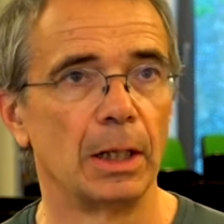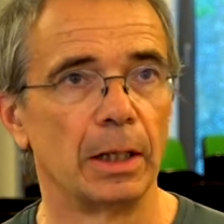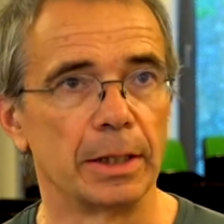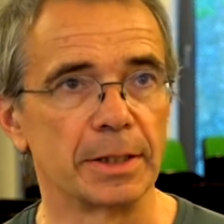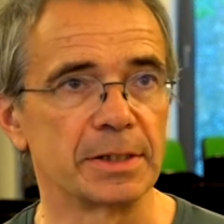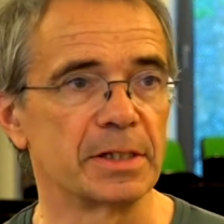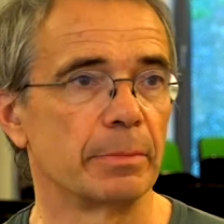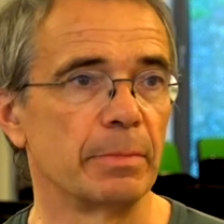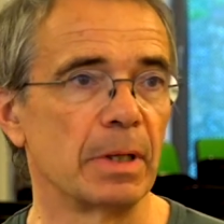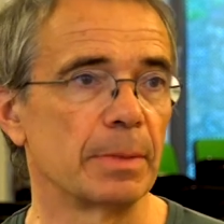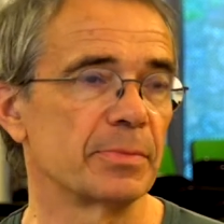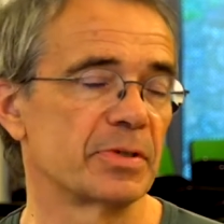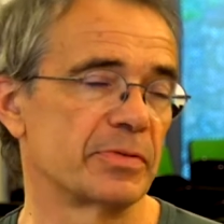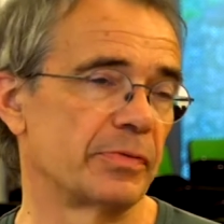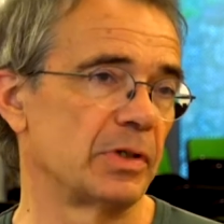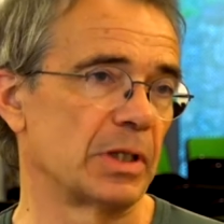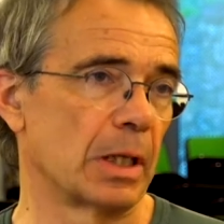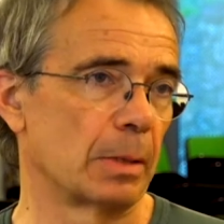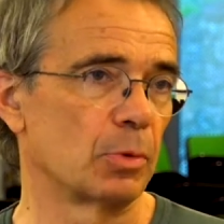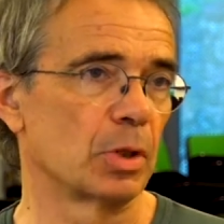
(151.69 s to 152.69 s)
Et c'est même
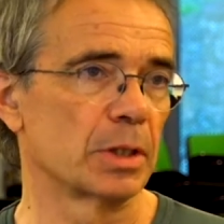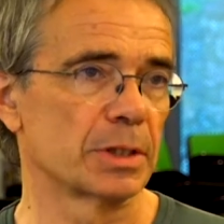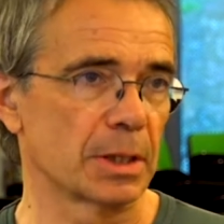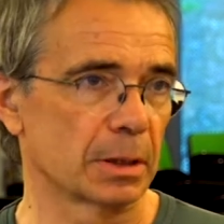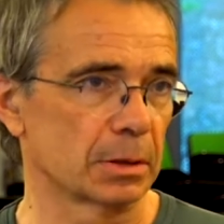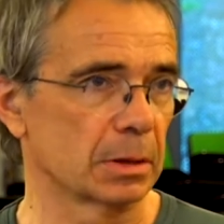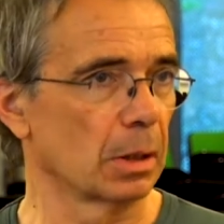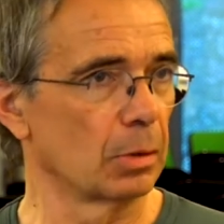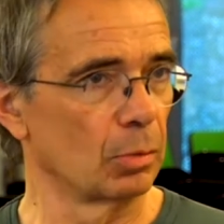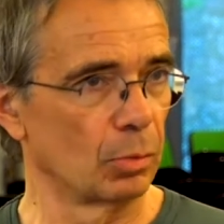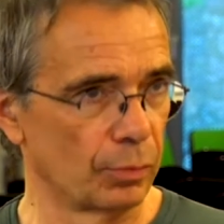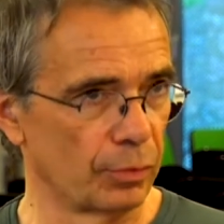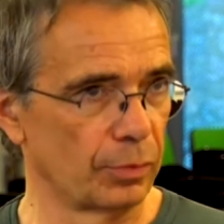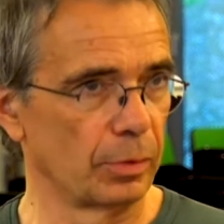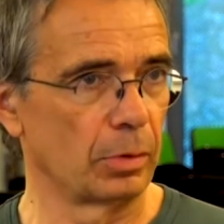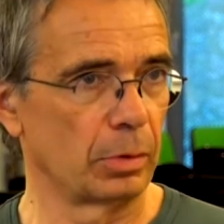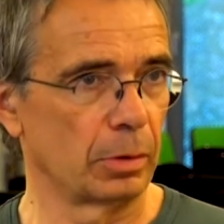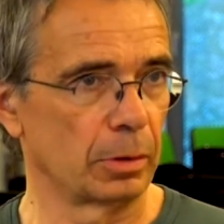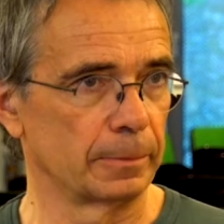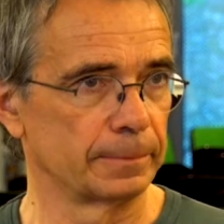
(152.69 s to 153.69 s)
finalement un certain
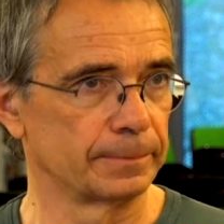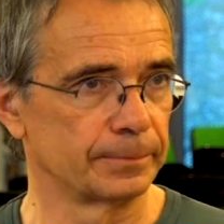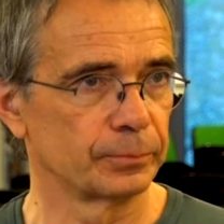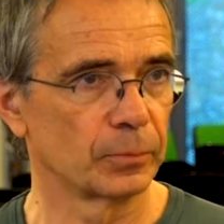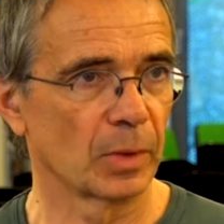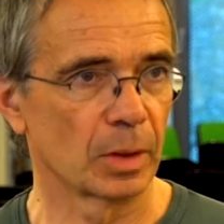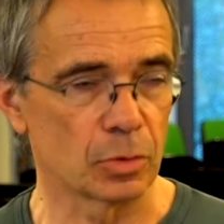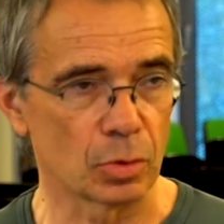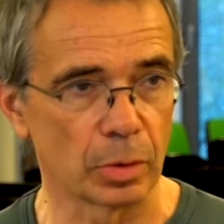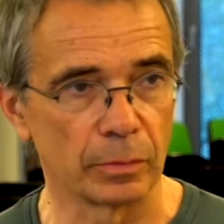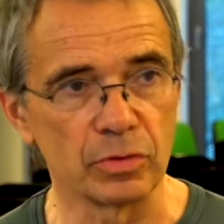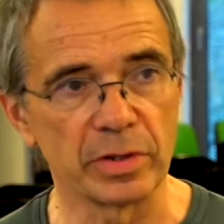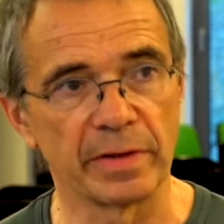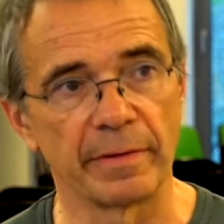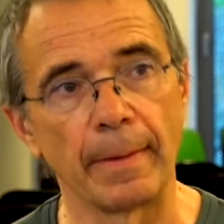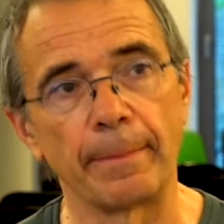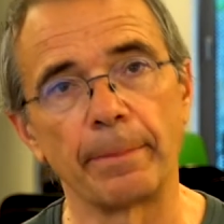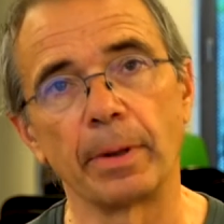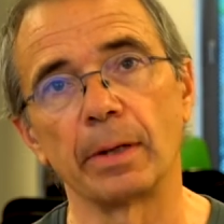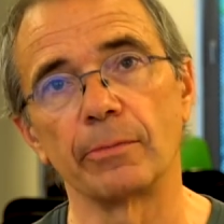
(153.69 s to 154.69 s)
confort. Parce que vous
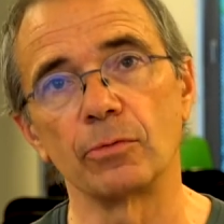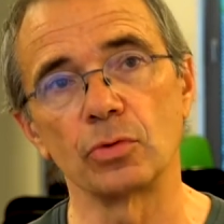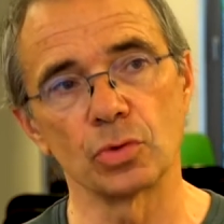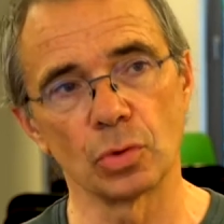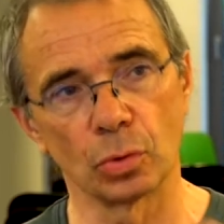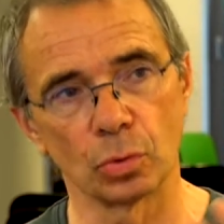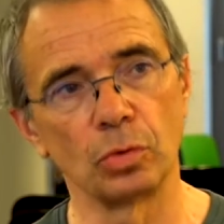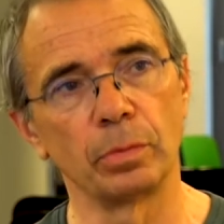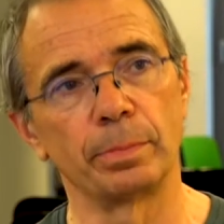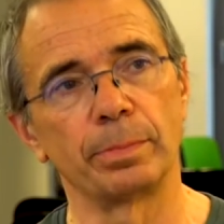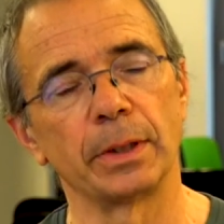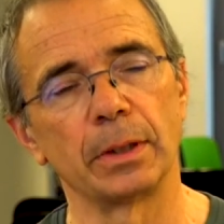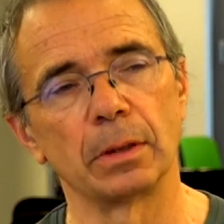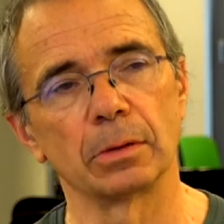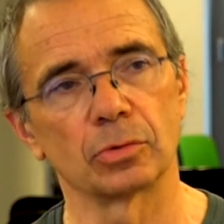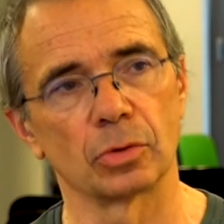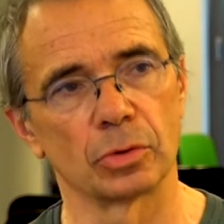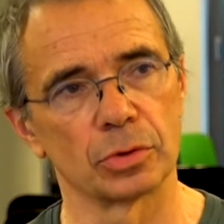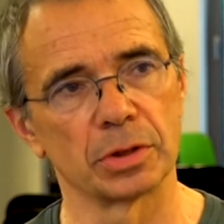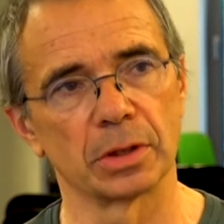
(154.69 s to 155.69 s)
n'avez pas à vous occuper de
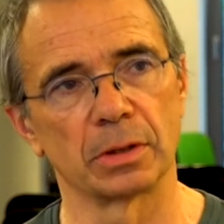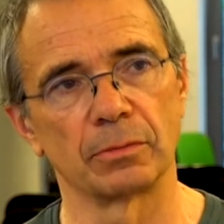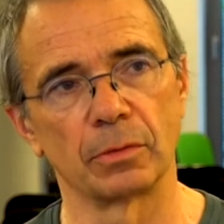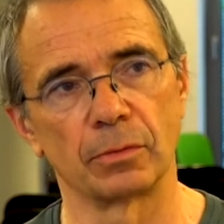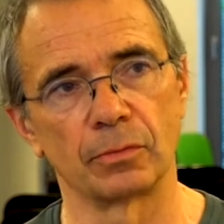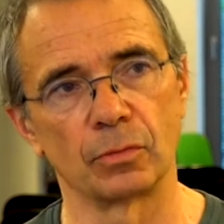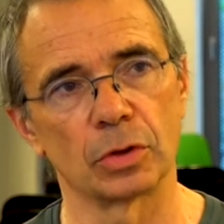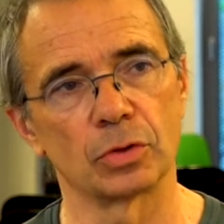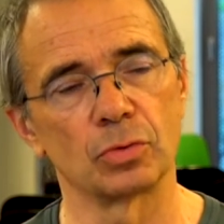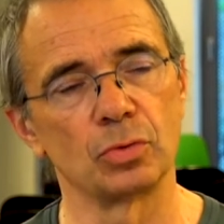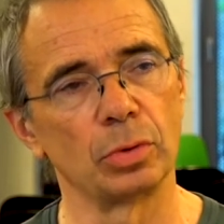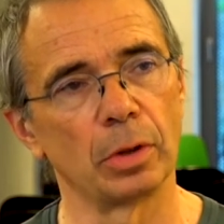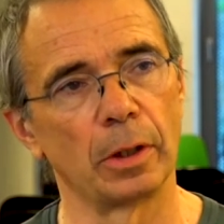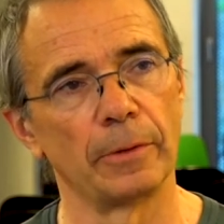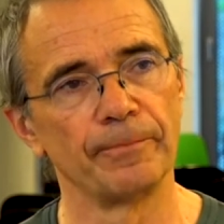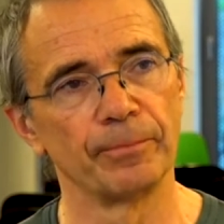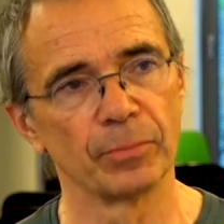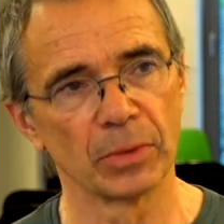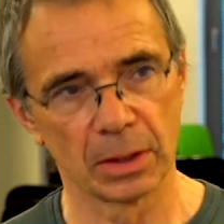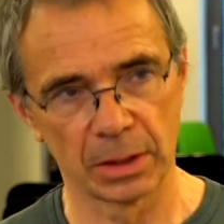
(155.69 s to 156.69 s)
l'entretien de votre voiture,
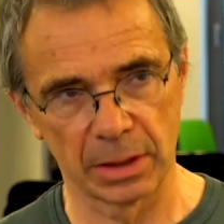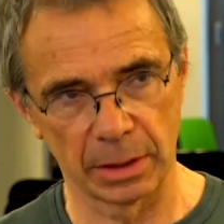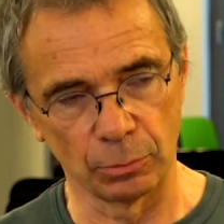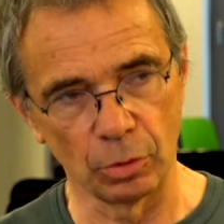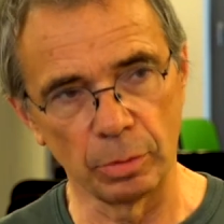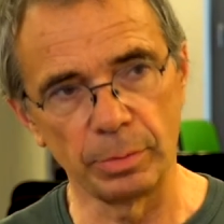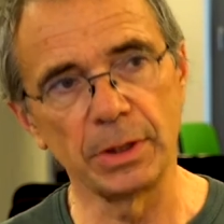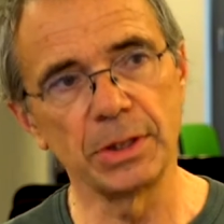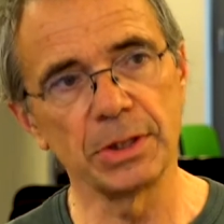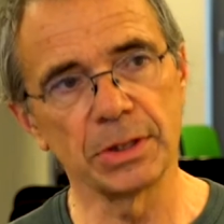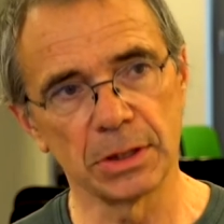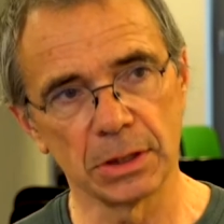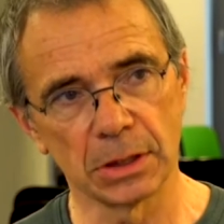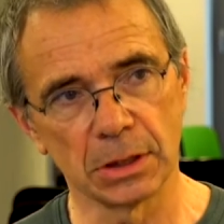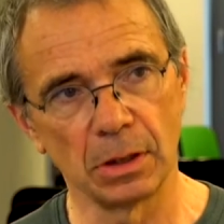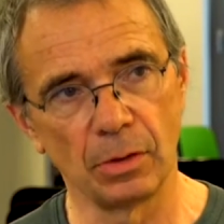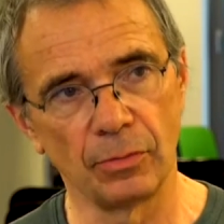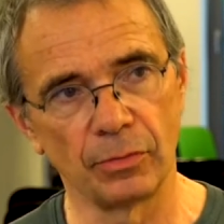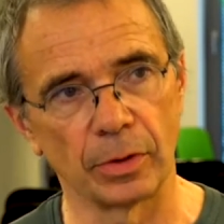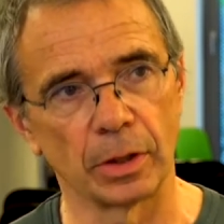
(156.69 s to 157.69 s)
c'est Mobility
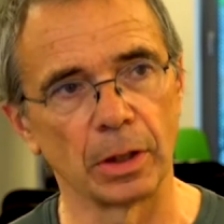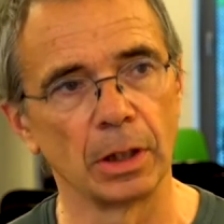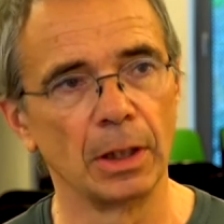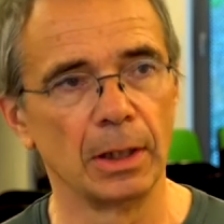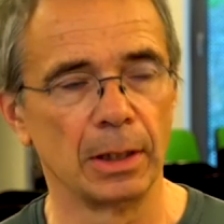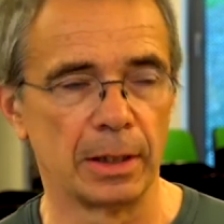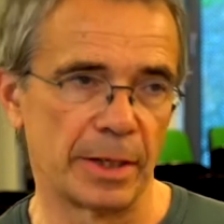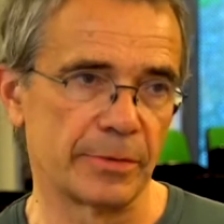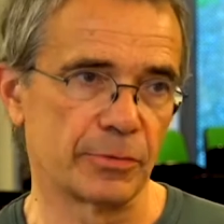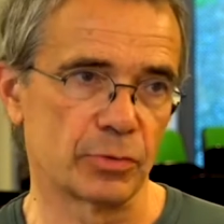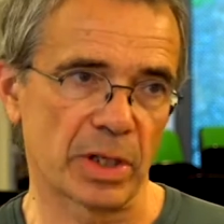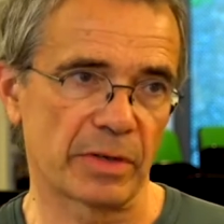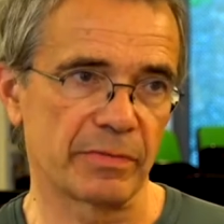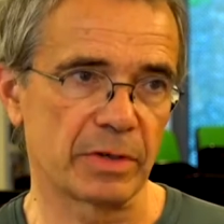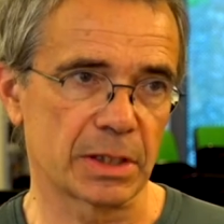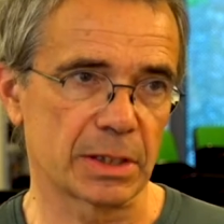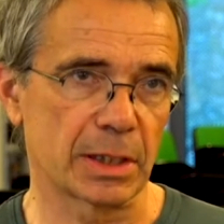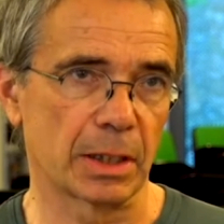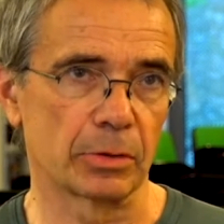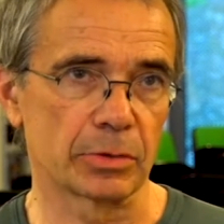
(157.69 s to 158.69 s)
qui le fait. Et vous
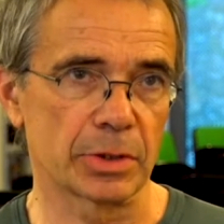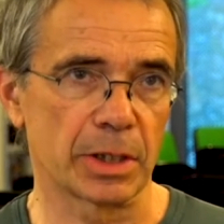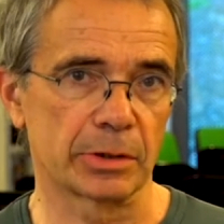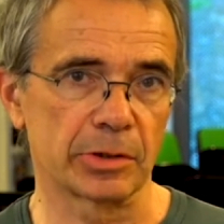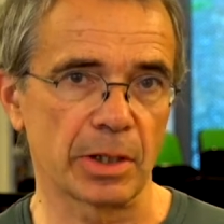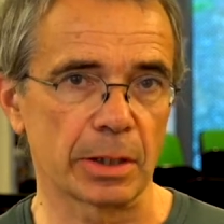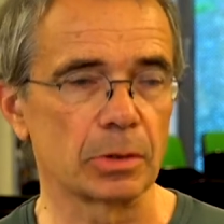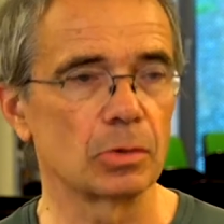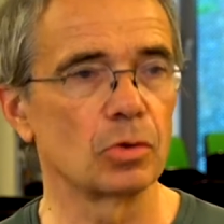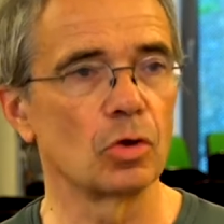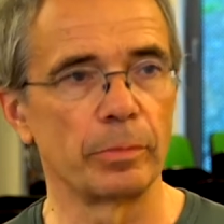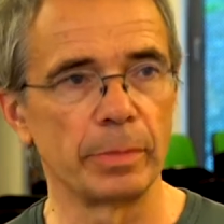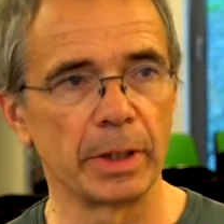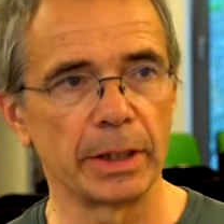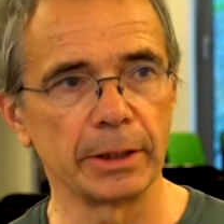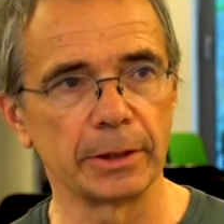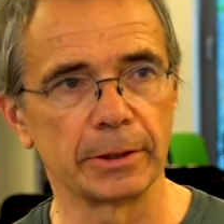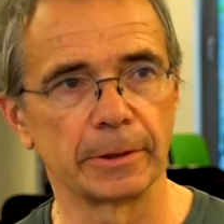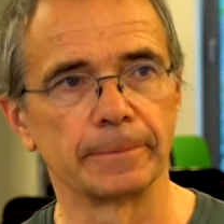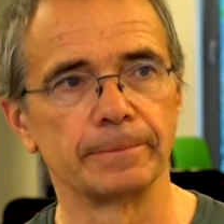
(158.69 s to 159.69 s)
avez ça dans un tas de
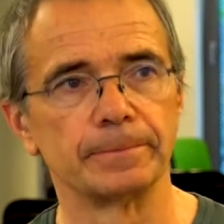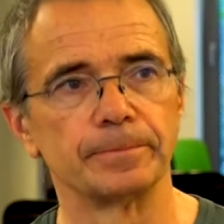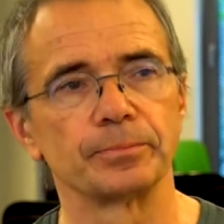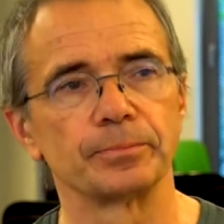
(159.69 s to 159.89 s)
domaines.